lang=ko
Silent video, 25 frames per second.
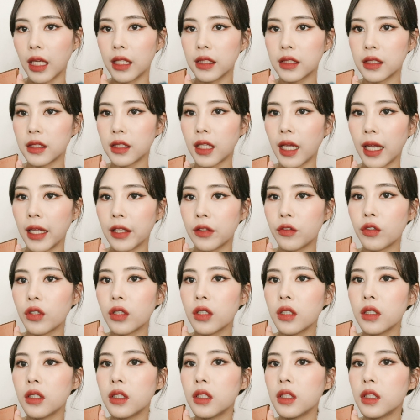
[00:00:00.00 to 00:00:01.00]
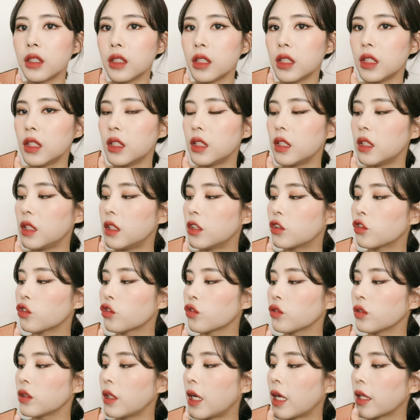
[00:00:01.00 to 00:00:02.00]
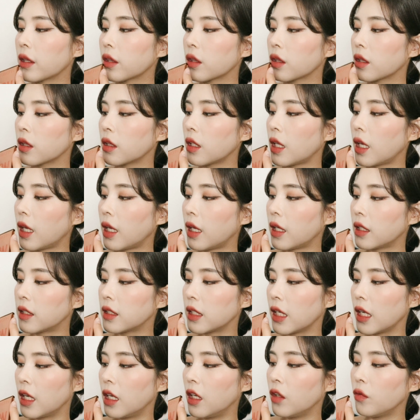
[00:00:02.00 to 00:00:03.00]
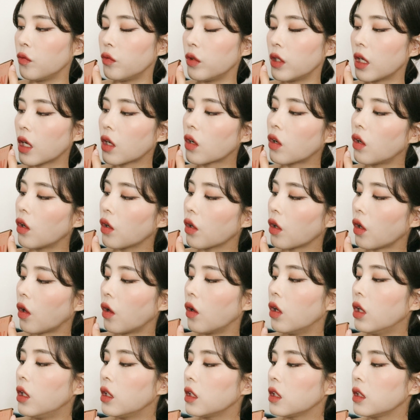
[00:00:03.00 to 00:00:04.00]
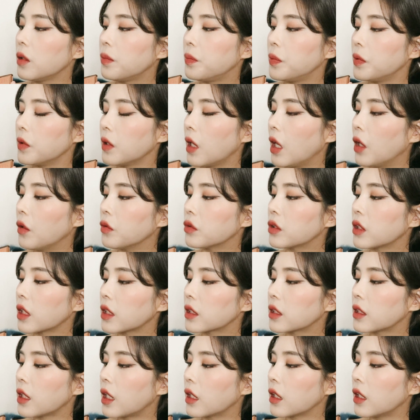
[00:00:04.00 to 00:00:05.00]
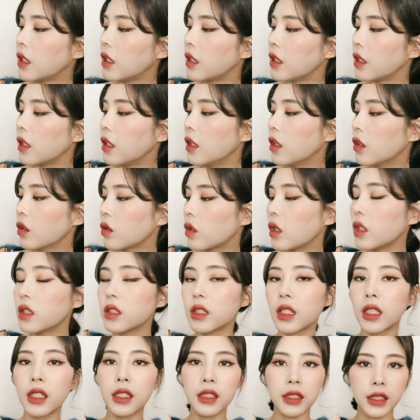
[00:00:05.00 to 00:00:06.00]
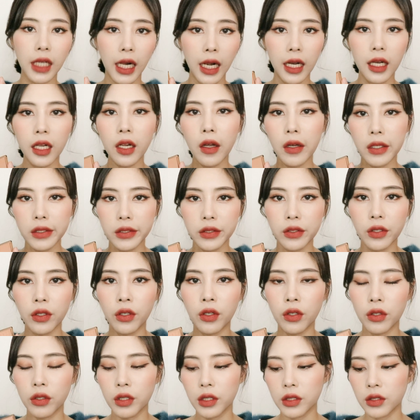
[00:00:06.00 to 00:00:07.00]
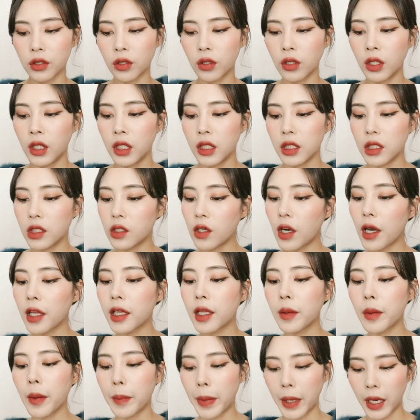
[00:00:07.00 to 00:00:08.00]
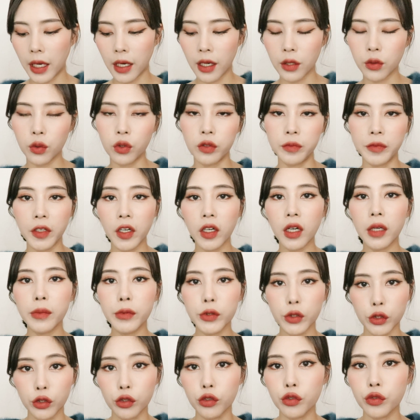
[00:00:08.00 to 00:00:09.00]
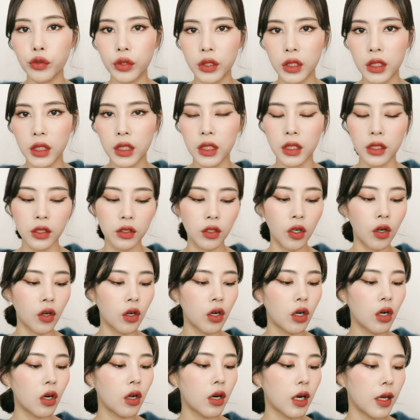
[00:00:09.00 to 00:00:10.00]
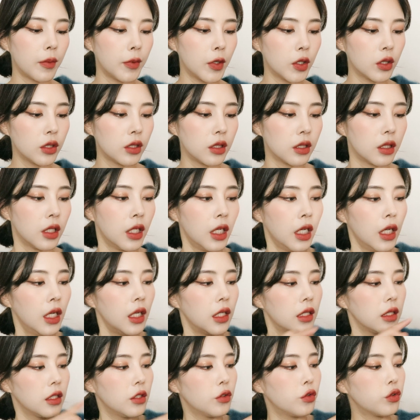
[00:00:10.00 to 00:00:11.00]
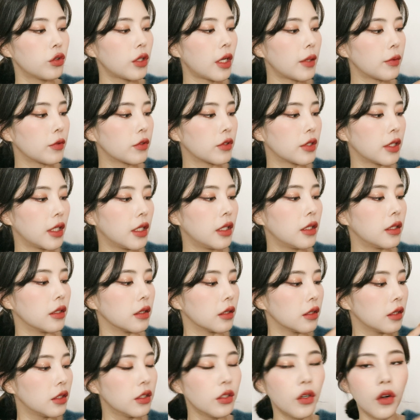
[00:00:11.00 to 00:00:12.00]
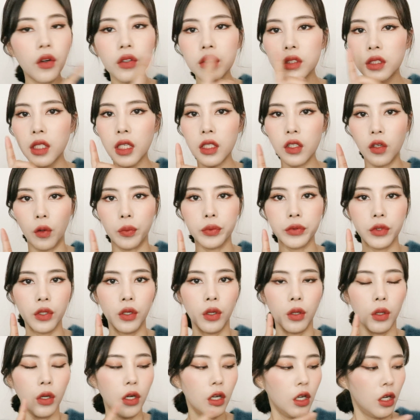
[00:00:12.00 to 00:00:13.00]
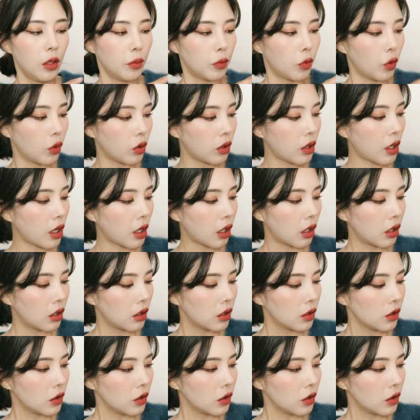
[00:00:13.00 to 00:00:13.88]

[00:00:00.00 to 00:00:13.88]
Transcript: 대신에 에뛰드는 이 중간에 제일 위에 컬러, 이 브라운 색상이 굉장히 잘 나왔어요. 그래서 이거 하나만 발라도 음영감을 줄 수 있는 그런 컬러라면은 이 후다뷰티에는 그런 색이 없어요. 뭔가